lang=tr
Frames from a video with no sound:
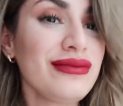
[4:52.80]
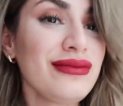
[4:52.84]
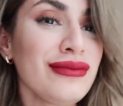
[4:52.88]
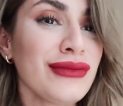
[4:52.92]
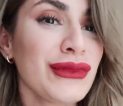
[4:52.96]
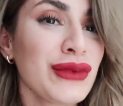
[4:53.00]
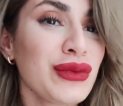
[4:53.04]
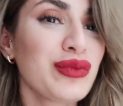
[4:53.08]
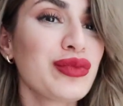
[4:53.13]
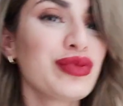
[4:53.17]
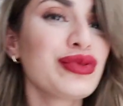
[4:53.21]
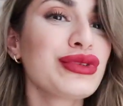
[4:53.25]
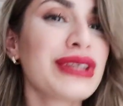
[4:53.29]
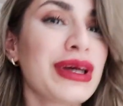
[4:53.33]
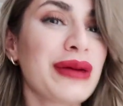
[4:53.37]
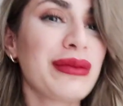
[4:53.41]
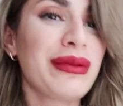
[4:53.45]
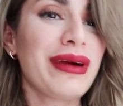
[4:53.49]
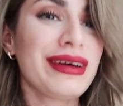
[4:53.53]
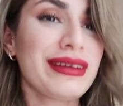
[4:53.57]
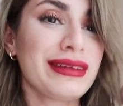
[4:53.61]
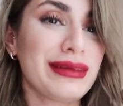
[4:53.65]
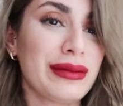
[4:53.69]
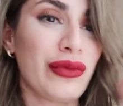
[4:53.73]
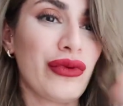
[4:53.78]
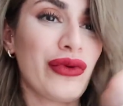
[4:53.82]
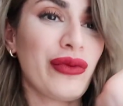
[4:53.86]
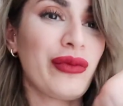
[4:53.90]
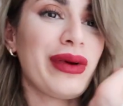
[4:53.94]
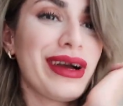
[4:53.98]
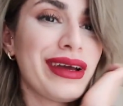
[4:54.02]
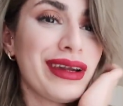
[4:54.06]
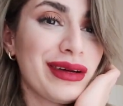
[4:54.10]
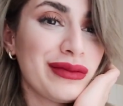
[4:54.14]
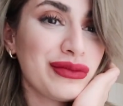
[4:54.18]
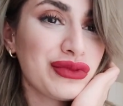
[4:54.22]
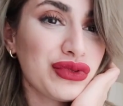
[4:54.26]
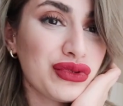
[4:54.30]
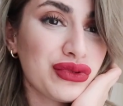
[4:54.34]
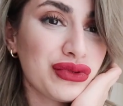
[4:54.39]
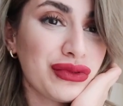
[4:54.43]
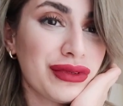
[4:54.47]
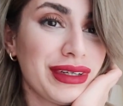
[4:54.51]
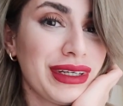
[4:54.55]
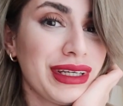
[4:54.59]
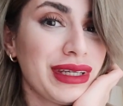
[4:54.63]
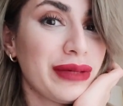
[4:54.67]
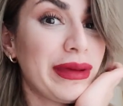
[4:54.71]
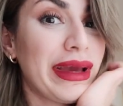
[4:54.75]
Bu sabah da böyle bayram
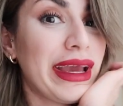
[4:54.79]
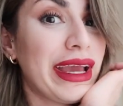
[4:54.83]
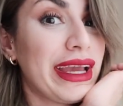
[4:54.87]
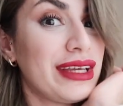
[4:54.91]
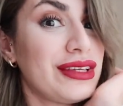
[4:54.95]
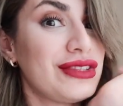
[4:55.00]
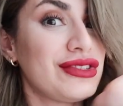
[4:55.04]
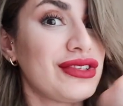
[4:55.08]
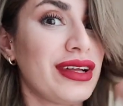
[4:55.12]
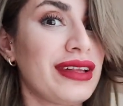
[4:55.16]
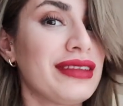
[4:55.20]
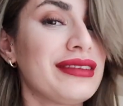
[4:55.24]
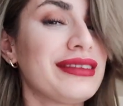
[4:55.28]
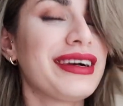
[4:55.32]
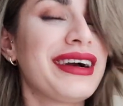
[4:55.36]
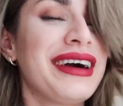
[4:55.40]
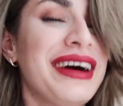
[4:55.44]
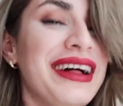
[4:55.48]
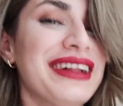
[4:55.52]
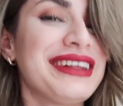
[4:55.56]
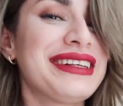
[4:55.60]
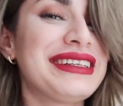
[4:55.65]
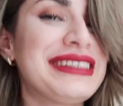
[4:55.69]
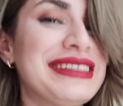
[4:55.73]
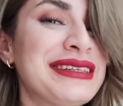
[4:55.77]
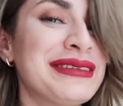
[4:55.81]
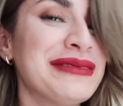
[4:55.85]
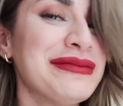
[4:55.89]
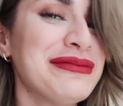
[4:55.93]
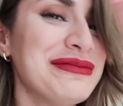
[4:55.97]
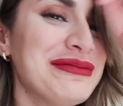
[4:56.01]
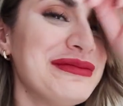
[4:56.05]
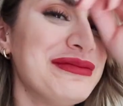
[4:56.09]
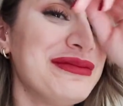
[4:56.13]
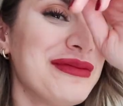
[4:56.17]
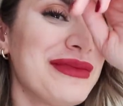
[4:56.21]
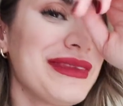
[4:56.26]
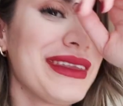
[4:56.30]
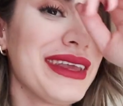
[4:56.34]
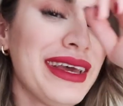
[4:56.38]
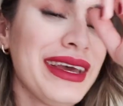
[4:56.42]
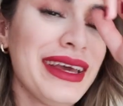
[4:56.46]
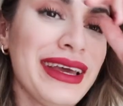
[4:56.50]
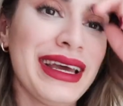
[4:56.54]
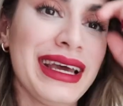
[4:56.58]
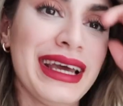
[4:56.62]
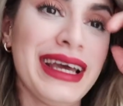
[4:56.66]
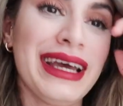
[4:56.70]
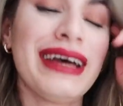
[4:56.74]
çocukları gibi heyecanlı kalktım.
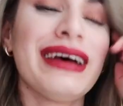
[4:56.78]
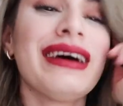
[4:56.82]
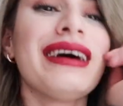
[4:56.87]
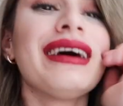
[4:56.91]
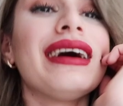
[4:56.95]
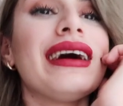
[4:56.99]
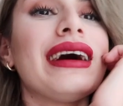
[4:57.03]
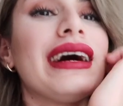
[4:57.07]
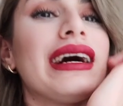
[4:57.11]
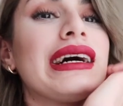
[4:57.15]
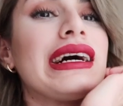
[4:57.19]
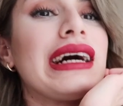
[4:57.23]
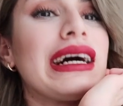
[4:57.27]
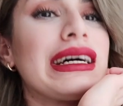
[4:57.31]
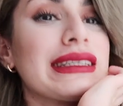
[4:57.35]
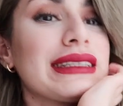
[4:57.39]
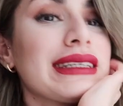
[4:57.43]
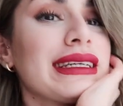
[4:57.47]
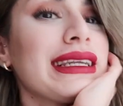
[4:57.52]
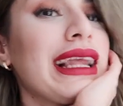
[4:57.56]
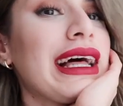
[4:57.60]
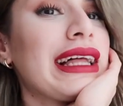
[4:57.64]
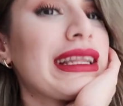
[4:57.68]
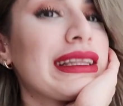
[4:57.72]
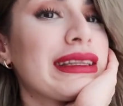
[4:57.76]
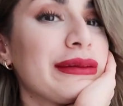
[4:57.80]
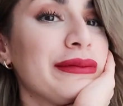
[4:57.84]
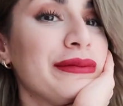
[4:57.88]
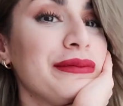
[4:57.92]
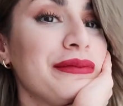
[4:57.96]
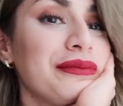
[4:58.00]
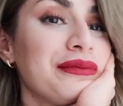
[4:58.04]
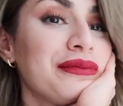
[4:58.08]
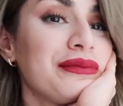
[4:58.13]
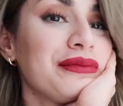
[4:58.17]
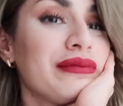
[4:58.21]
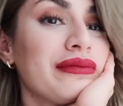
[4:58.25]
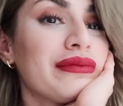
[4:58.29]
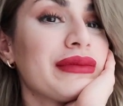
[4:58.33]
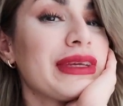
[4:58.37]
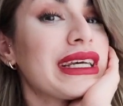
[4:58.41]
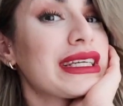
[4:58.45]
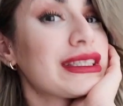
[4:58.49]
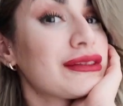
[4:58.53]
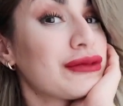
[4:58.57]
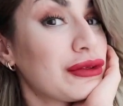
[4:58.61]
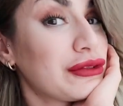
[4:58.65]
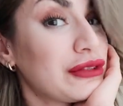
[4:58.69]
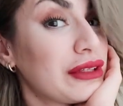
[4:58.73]
E, hazırlandım.
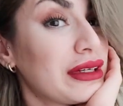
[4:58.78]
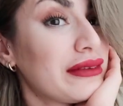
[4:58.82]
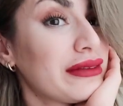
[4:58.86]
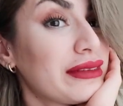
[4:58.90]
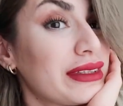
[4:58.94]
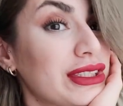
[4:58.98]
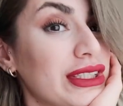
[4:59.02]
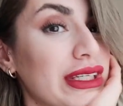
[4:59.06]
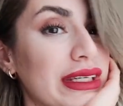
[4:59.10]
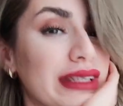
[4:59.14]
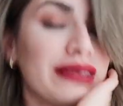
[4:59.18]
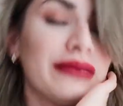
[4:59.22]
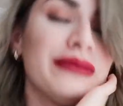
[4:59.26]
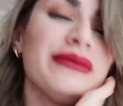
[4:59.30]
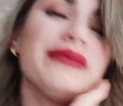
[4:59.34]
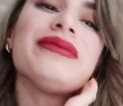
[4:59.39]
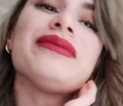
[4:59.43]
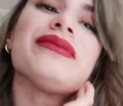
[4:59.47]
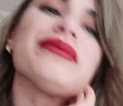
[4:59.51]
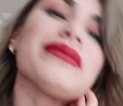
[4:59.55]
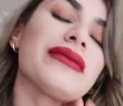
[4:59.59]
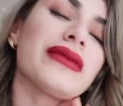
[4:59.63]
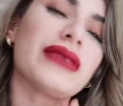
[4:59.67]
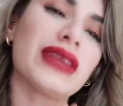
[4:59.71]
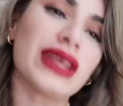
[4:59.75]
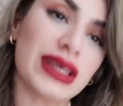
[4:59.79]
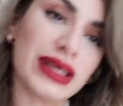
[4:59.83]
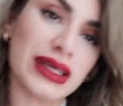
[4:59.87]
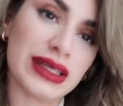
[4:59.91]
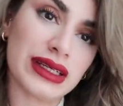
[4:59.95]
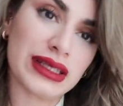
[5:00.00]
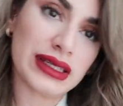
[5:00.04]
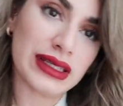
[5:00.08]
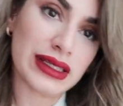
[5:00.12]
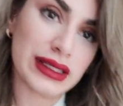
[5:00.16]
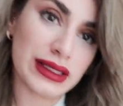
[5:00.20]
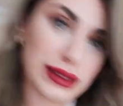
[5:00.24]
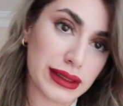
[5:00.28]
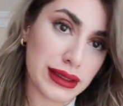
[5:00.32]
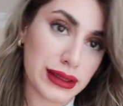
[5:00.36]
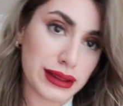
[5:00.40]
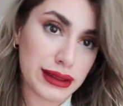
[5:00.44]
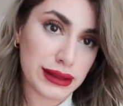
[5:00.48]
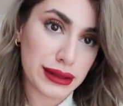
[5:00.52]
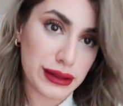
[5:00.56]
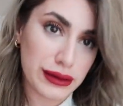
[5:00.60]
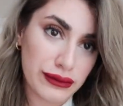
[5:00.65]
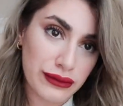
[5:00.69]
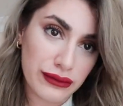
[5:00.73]
Biraz fotoğraf da çektim. E,
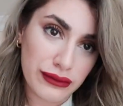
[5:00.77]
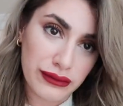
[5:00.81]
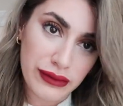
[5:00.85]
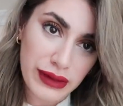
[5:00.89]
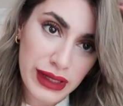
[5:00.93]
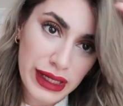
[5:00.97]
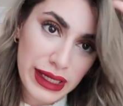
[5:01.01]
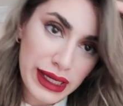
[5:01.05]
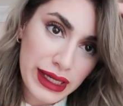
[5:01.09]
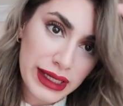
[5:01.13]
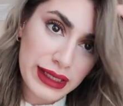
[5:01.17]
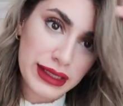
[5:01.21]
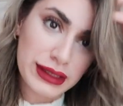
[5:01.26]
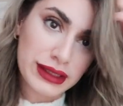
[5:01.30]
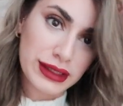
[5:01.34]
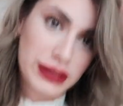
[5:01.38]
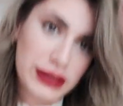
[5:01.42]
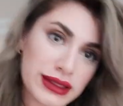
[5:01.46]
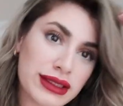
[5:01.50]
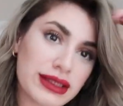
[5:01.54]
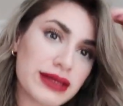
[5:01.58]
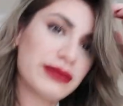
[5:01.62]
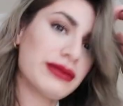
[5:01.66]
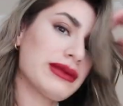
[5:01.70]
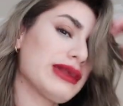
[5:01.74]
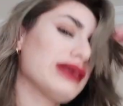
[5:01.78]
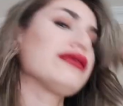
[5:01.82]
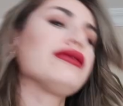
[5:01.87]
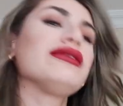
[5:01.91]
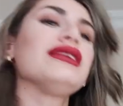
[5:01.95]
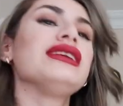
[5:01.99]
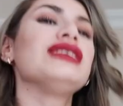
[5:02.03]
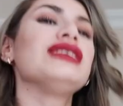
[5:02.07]
ve şimdi